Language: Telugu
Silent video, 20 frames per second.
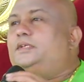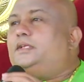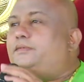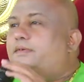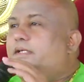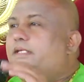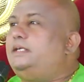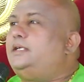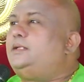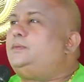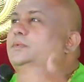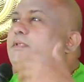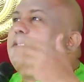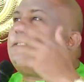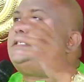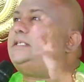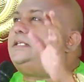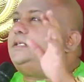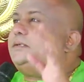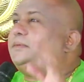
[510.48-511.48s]
వెయ్యడం
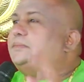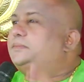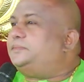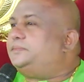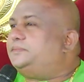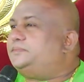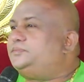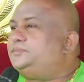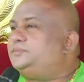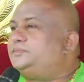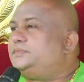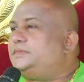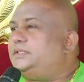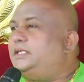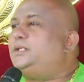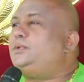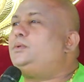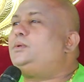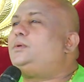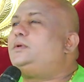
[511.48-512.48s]
తీసేయడం
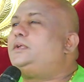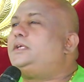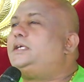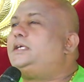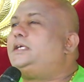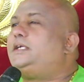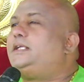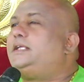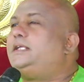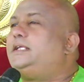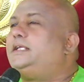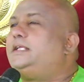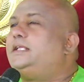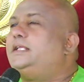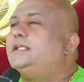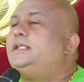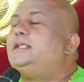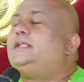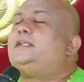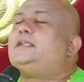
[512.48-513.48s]
ఎందుకు అని అంటే
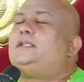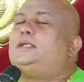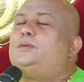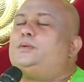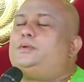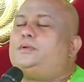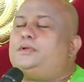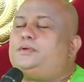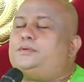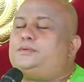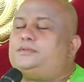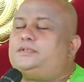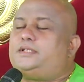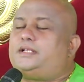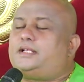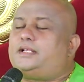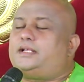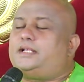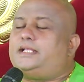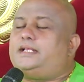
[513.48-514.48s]
ఎవరు
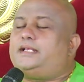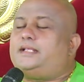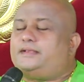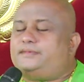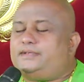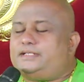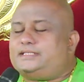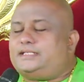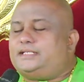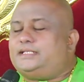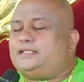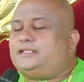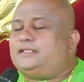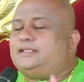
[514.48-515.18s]
అనుకుంటున్నారా నాయన వేసి